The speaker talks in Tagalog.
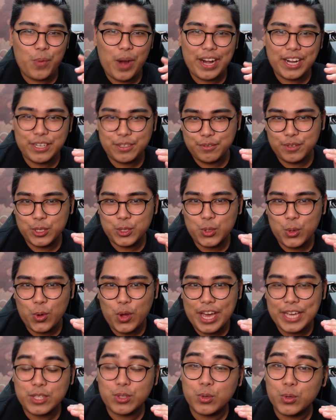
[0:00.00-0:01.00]
Minecraft video to
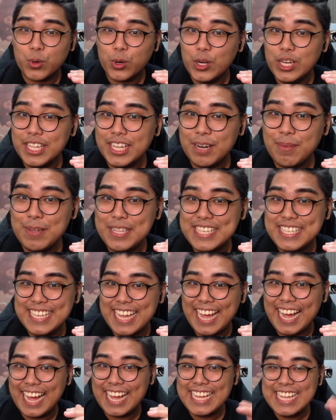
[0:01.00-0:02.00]
ay tunggol na naman
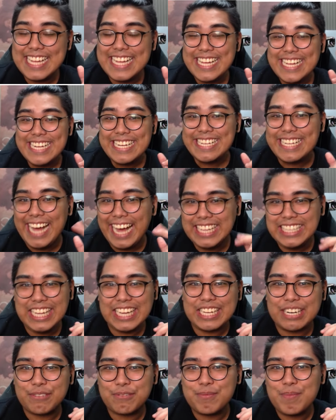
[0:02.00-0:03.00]
sa
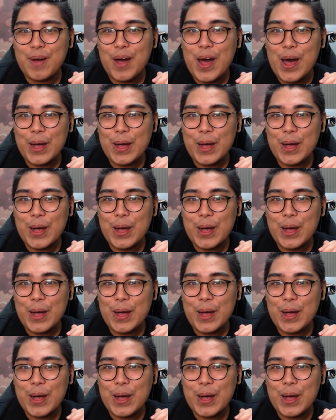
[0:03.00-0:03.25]
Kadacraft mga